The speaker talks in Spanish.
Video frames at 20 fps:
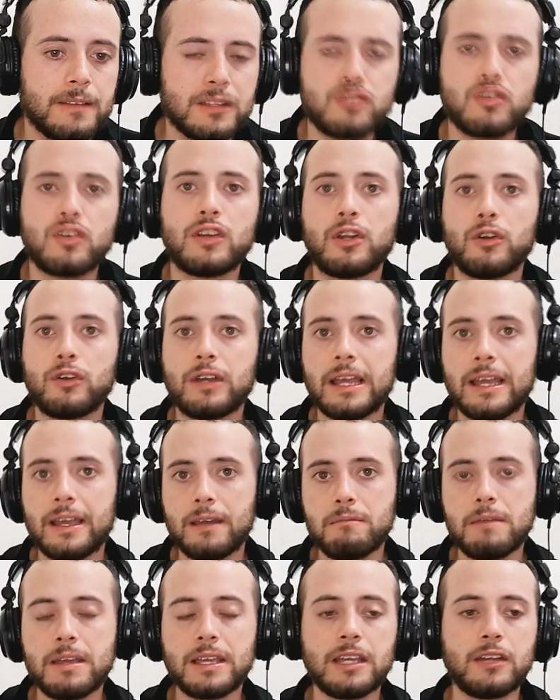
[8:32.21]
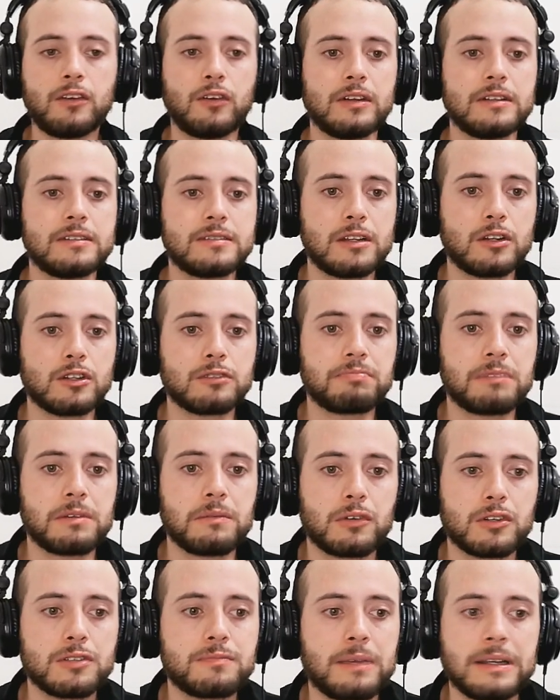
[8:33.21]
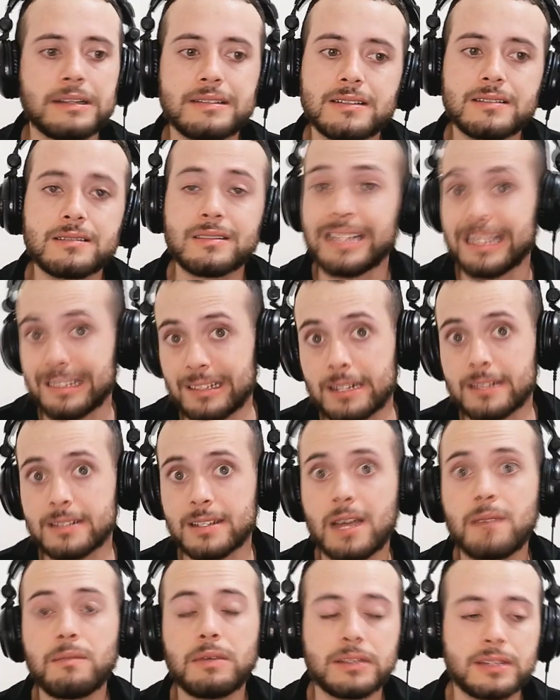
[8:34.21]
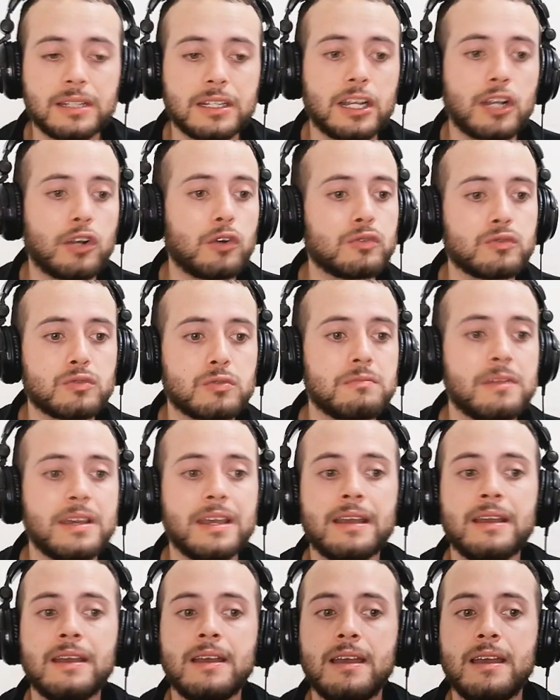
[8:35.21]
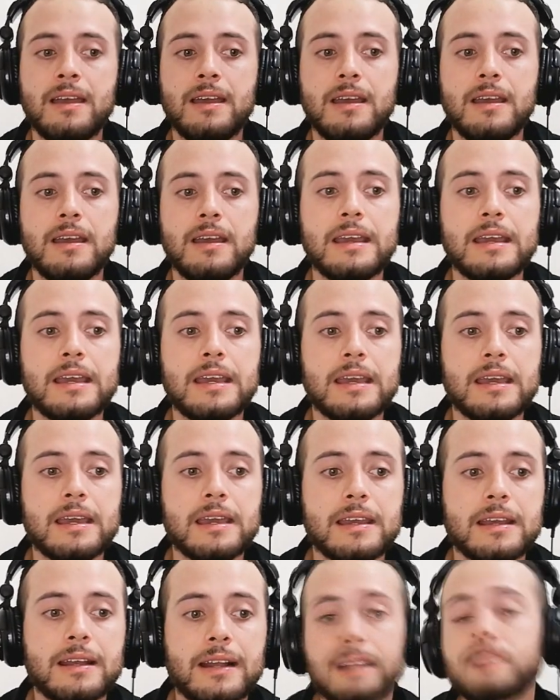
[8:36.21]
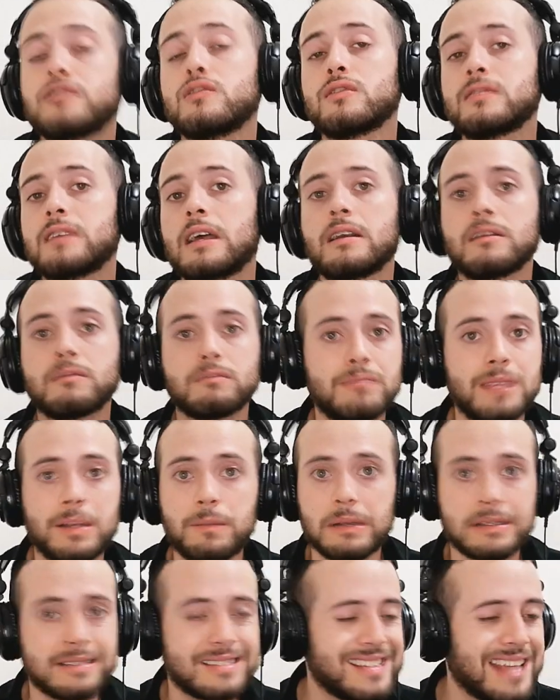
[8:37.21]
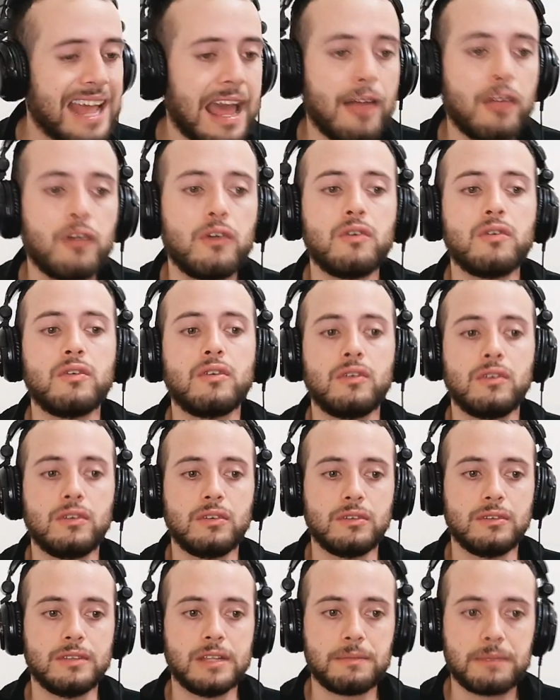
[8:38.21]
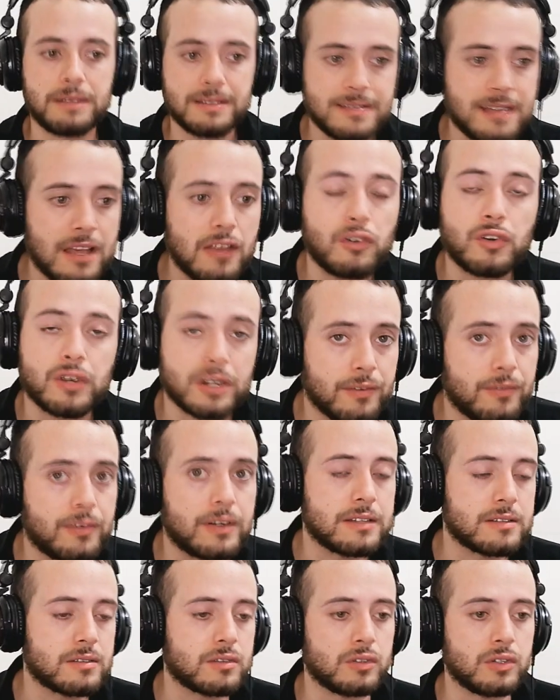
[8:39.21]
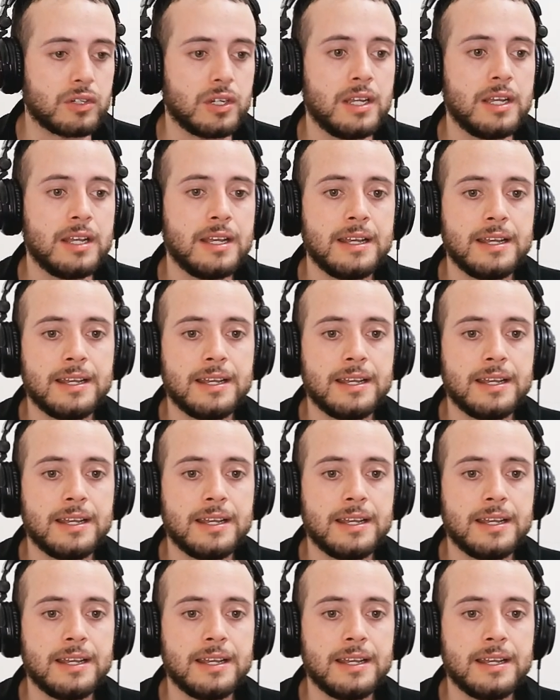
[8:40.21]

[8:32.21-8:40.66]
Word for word: De hecho, creo que México es de los primeros países, desgraciadamente, que consume eh, gaseosa. Demasiado, demasiado refresco.